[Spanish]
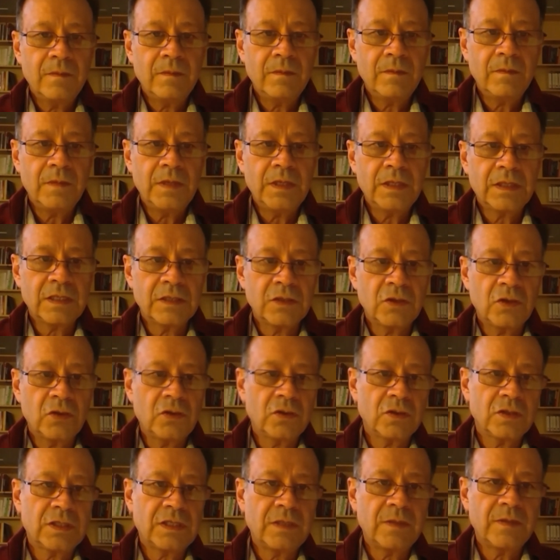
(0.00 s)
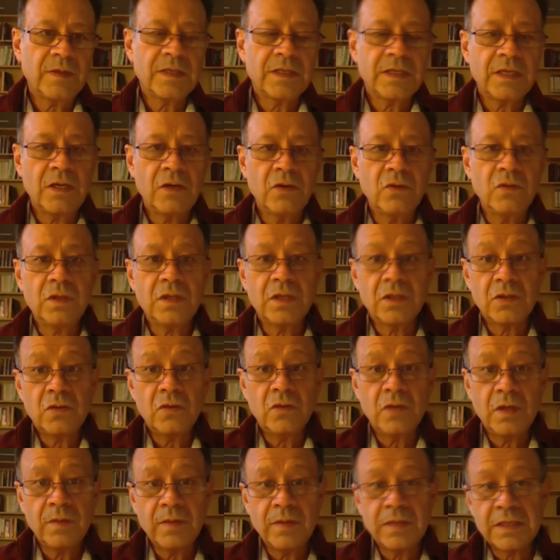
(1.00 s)
Mientras otros sistemas de salud que son
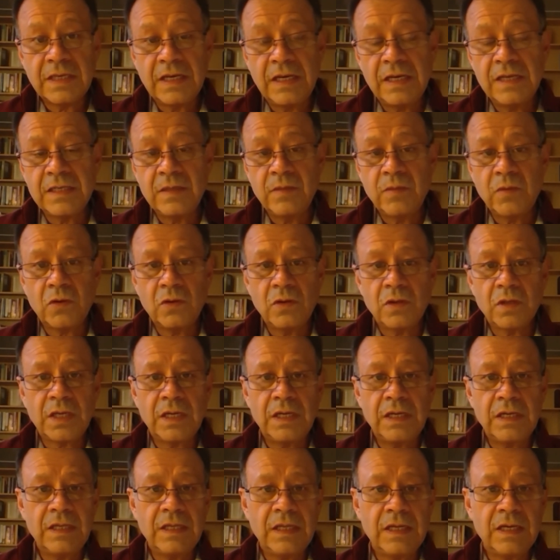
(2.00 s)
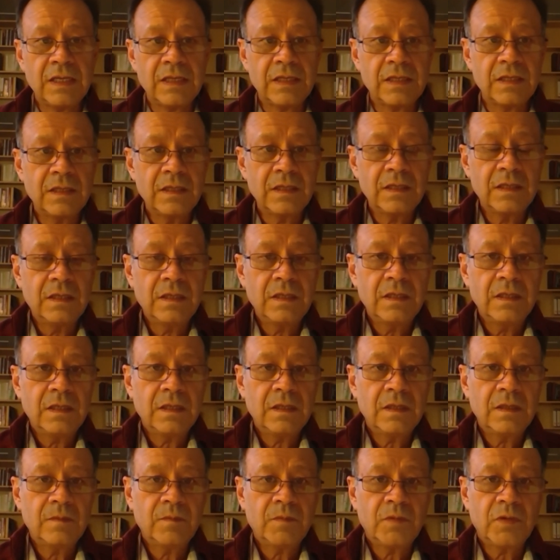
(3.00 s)
universales de mejor calidad
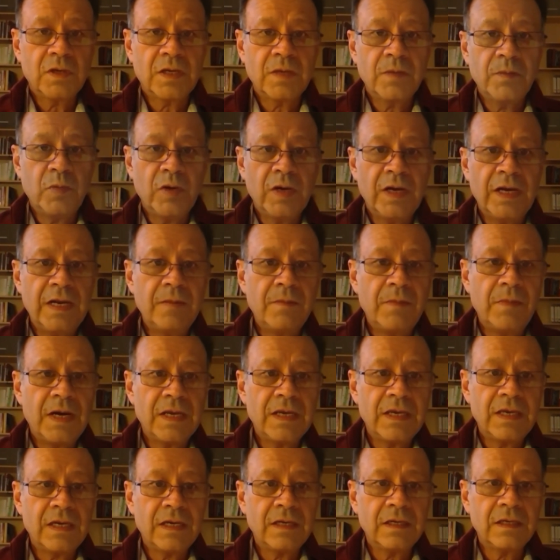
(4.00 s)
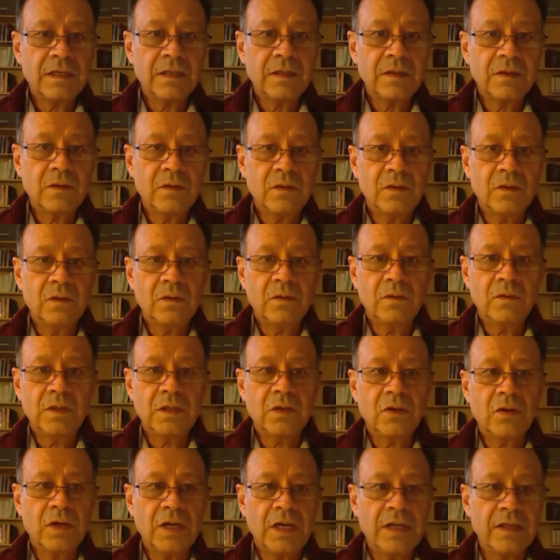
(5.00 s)
por ejemplo, en Alemania o en
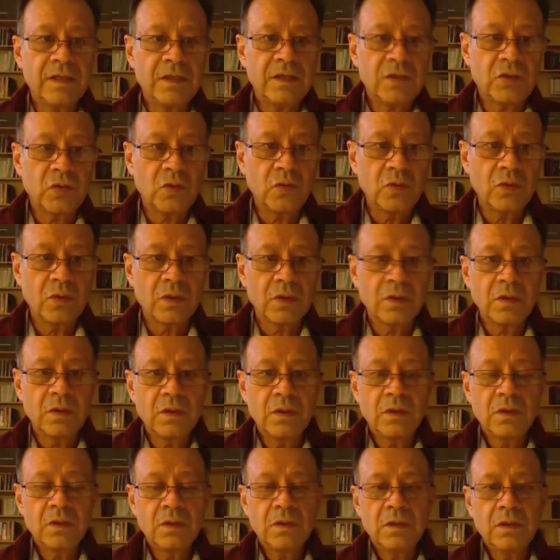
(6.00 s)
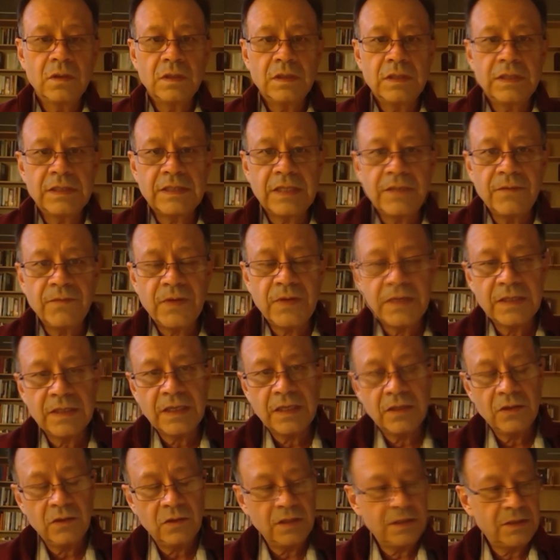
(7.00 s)
Corea del Sur se está
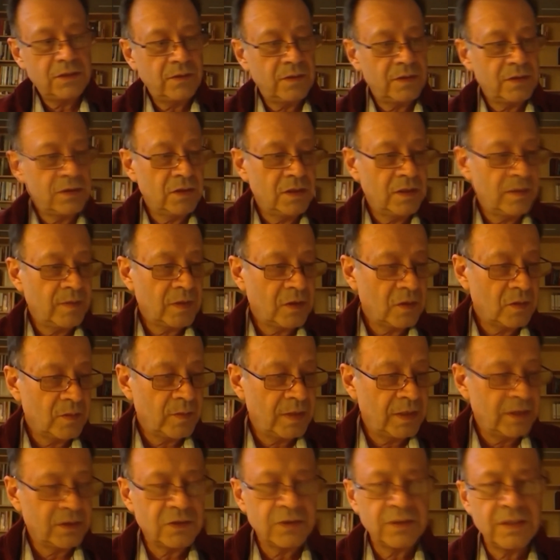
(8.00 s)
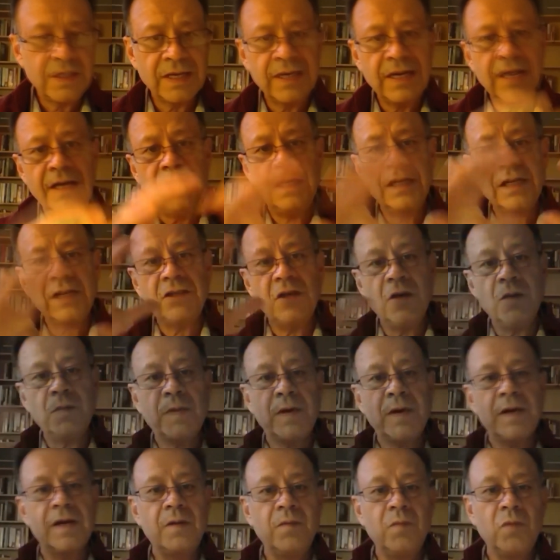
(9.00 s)
enfrentando la situación de mejor manera. Entonces, una gran lección
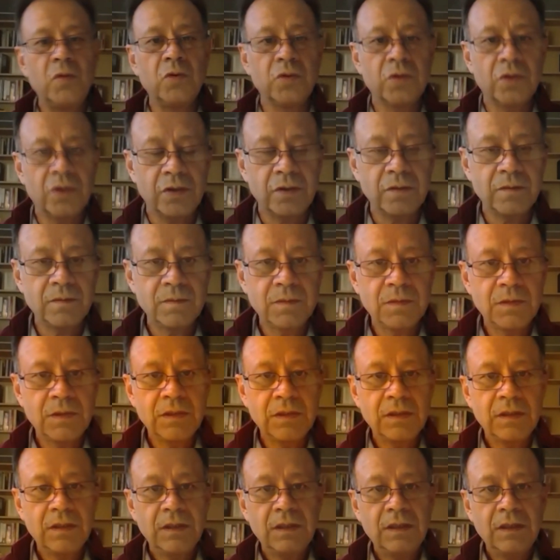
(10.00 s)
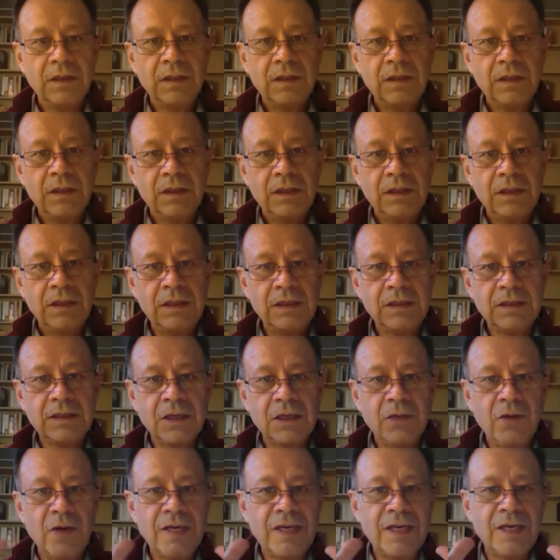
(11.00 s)
para el mundo es que
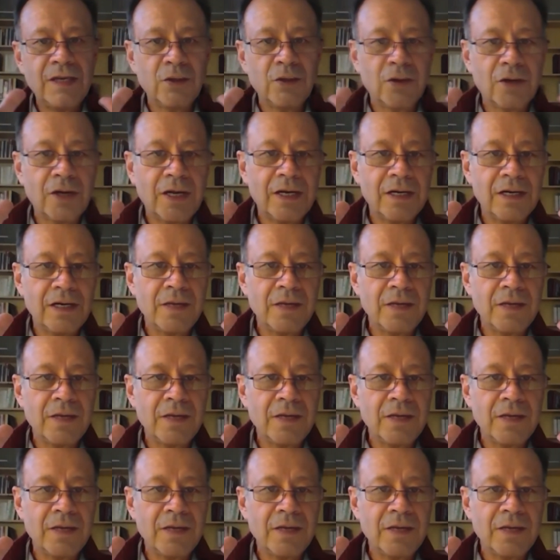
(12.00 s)
no hay que ignorar la